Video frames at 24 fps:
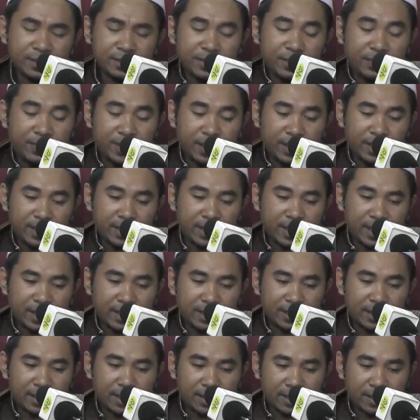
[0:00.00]

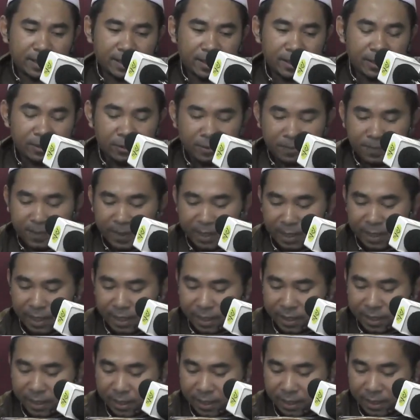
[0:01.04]
dibandingkan dengan kehidupan
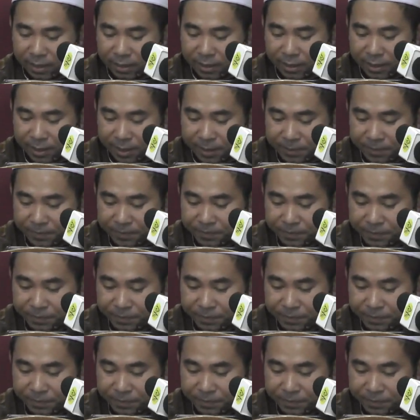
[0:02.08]
akhiratnya.